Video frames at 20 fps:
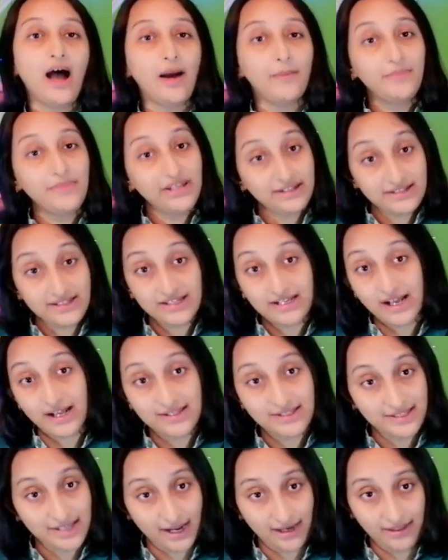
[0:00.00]
আপনি একটি কাজ
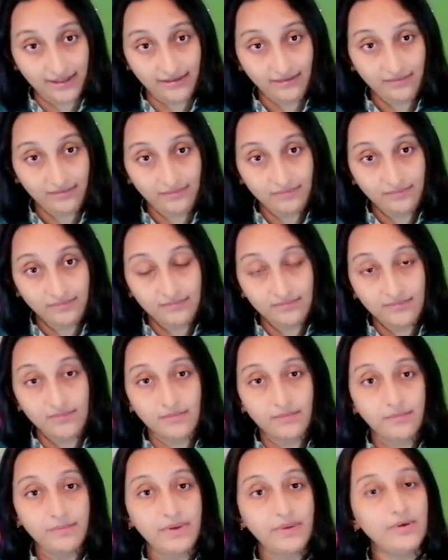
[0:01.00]
জানেন
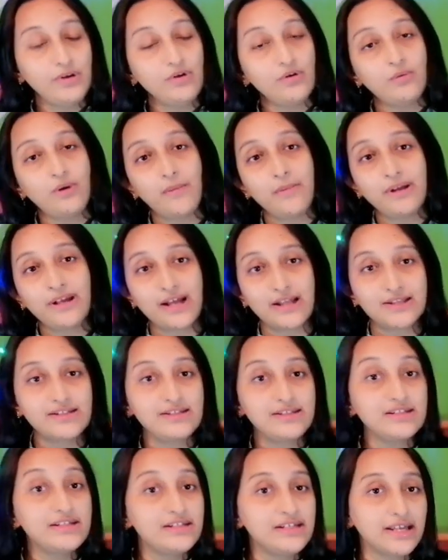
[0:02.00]
বিভিন্নভাবে
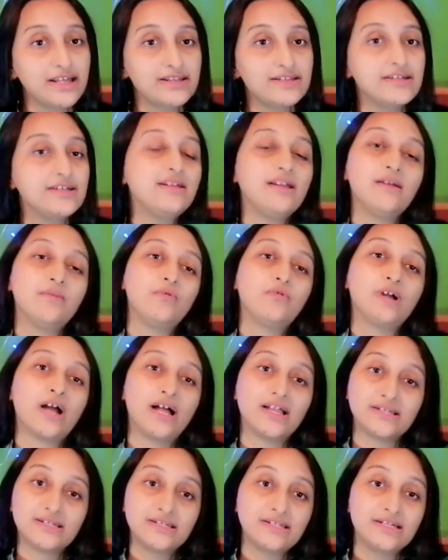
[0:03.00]
কাজটি শিখেছেন এবং
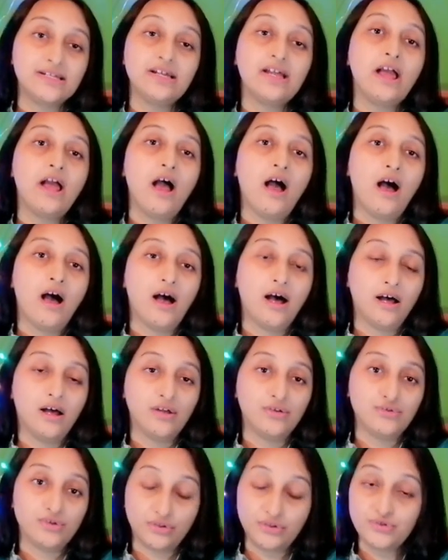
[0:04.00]
কাজটি
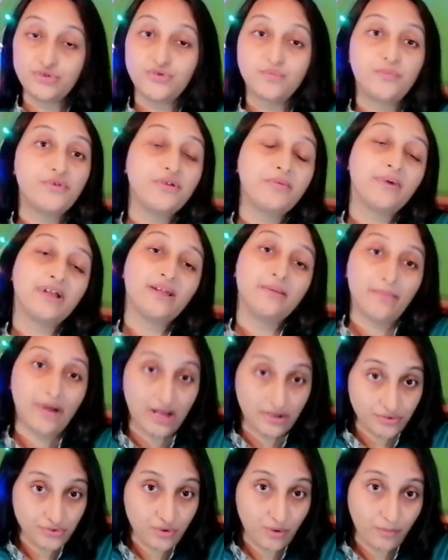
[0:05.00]
যথেষ্ট পরিমাণে
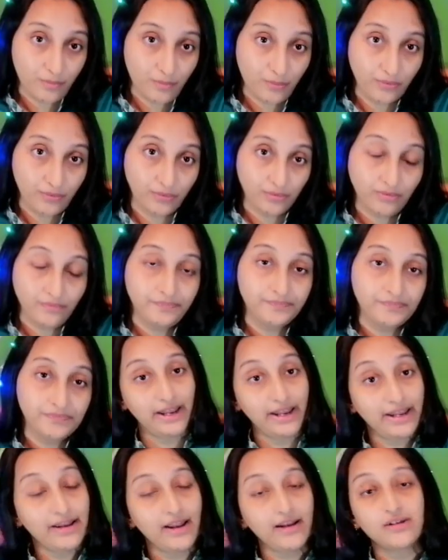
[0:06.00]
মানসম্পন্ন
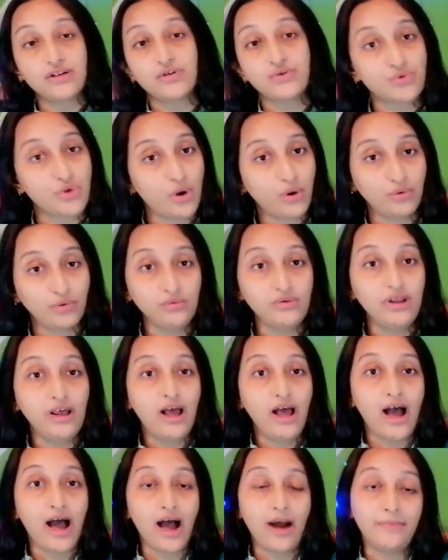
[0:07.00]
এর একটা সনদ
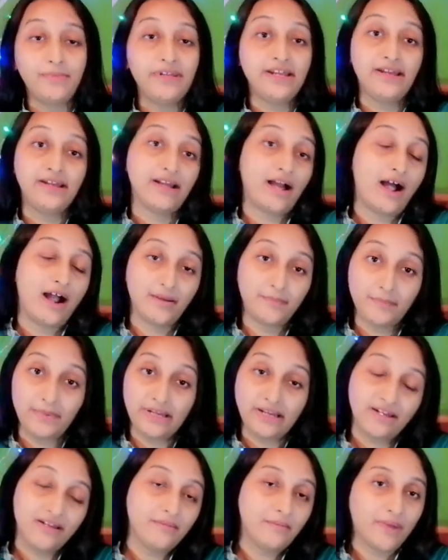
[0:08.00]
আপনি
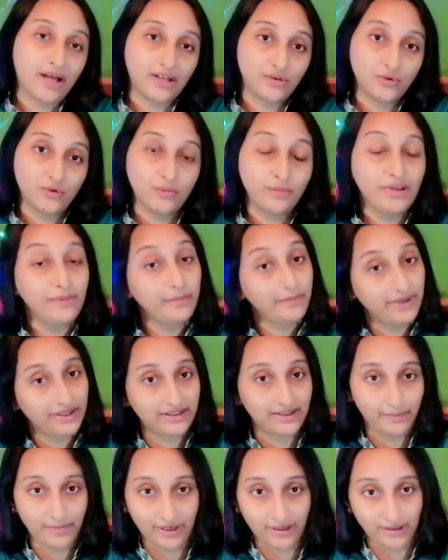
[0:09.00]
আরপিএল এর মাধ্যমে
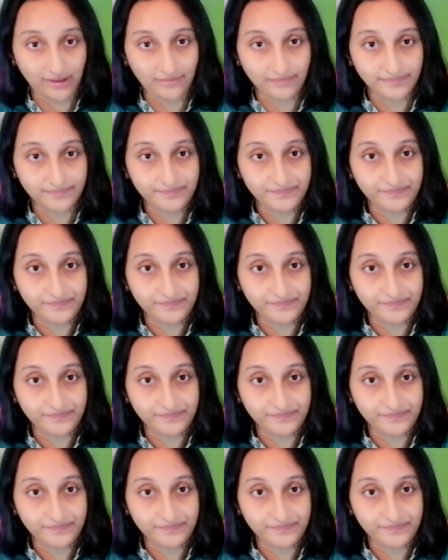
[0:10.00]
পেতে পারেন